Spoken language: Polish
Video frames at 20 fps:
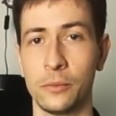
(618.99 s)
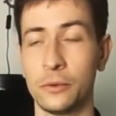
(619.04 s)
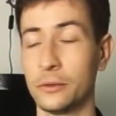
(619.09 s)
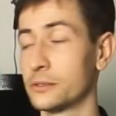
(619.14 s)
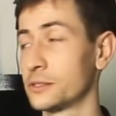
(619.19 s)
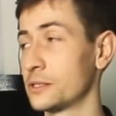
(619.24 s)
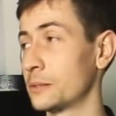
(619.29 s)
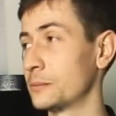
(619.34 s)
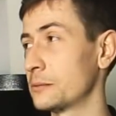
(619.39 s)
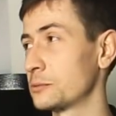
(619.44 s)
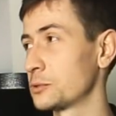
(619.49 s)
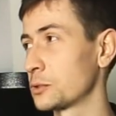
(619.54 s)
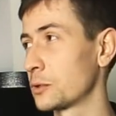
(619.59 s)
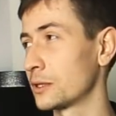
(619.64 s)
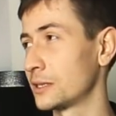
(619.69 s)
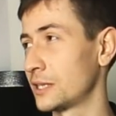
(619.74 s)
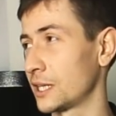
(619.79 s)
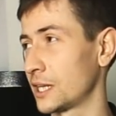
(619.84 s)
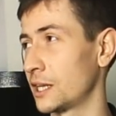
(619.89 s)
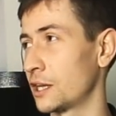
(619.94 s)
bo są na
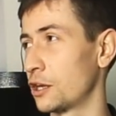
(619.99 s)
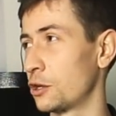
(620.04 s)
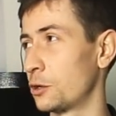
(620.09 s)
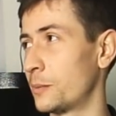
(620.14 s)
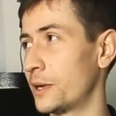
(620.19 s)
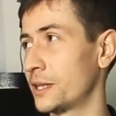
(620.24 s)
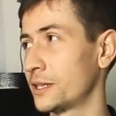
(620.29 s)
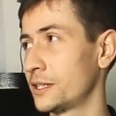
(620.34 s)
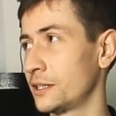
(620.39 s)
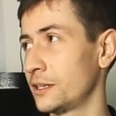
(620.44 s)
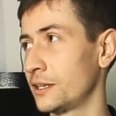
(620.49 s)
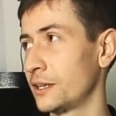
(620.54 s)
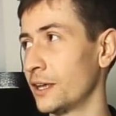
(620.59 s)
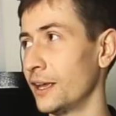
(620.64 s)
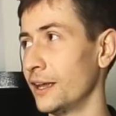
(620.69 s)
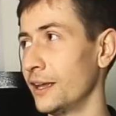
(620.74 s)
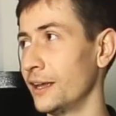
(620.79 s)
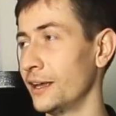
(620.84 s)
przykład takie aromaty,